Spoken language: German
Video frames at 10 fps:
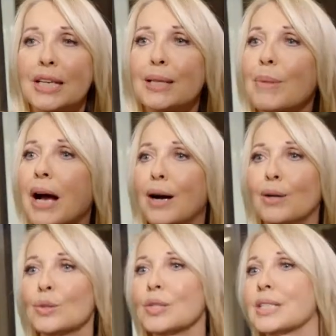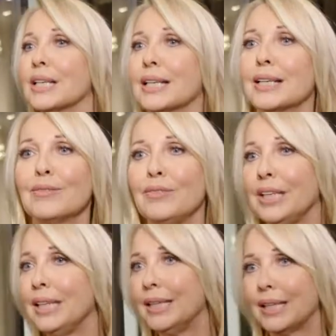ja immer aus äh,
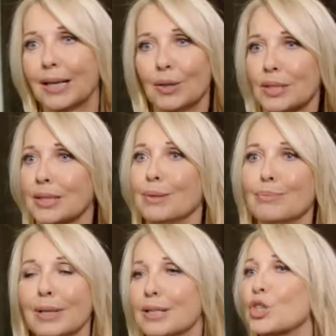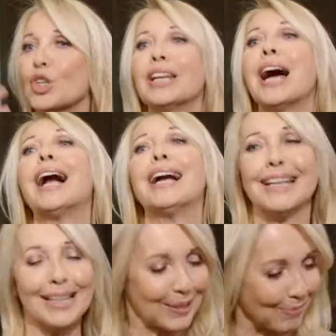wie aus dem Journal, hätte